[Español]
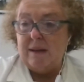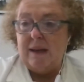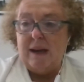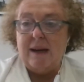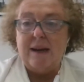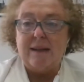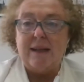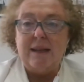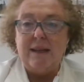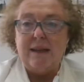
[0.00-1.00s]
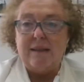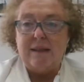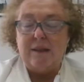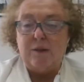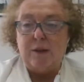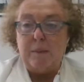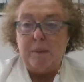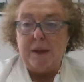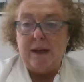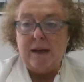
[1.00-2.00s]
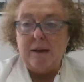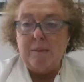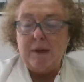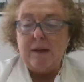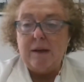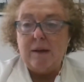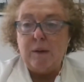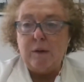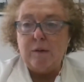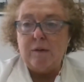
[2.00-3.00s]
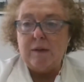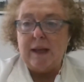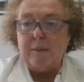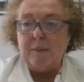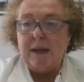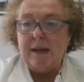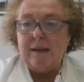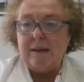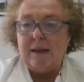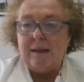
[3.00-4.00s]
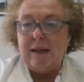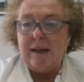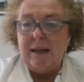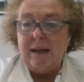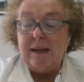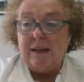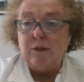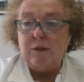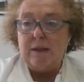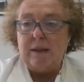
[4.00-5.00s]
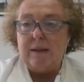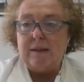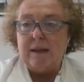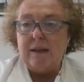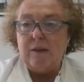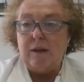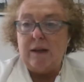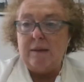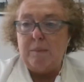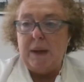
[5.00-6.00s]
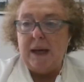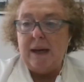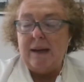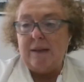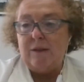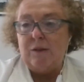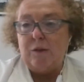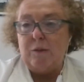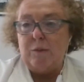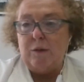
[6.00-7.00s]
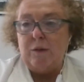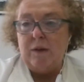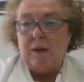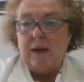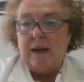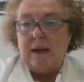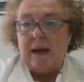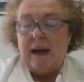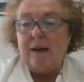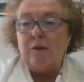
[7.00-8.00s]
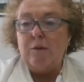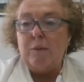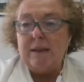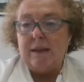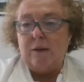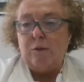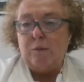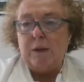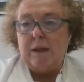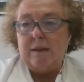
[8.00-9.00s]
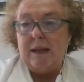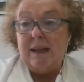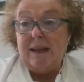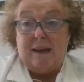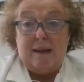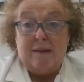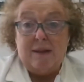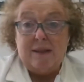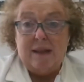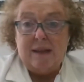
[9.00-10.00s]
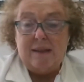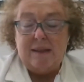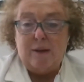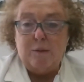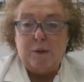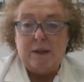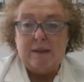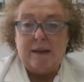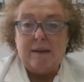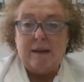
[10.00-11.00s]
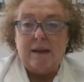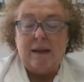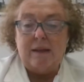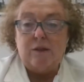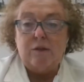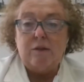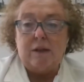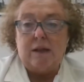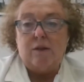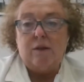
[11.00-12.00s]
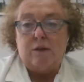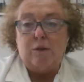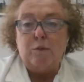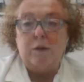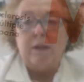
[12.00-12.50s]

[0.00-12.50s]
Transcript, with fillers: eh, haga clínica, sino también haga investigación, también entienda que eso es necesario, vea eso como algo más que tú puedes dar y que debes dar si lo puedes hacer. Y eso creo que son